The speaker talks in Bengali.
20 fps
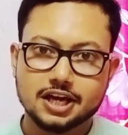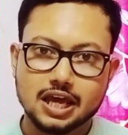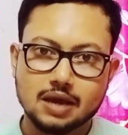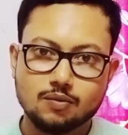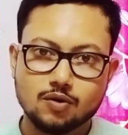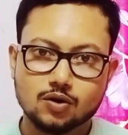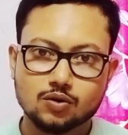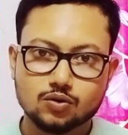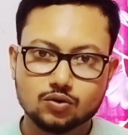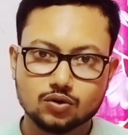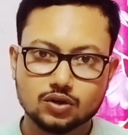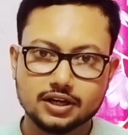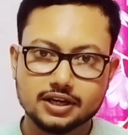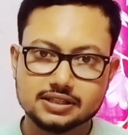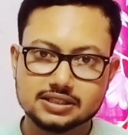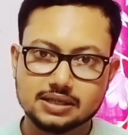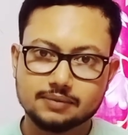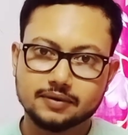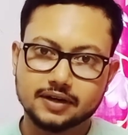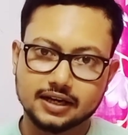এবং কোনো
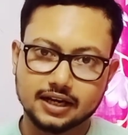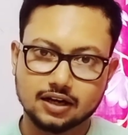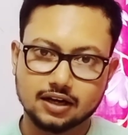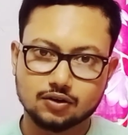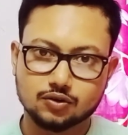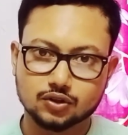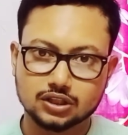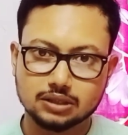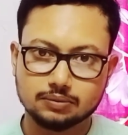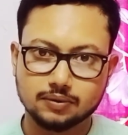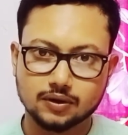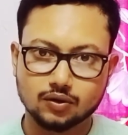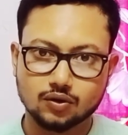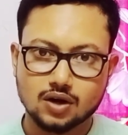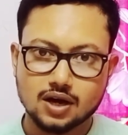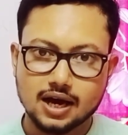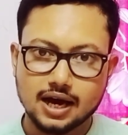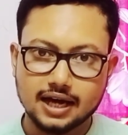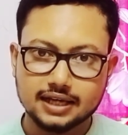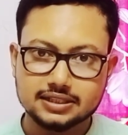এক্সাম ক্র্যাক করতে পারো
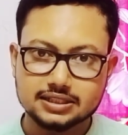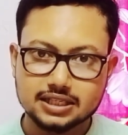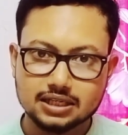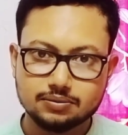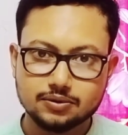আজকে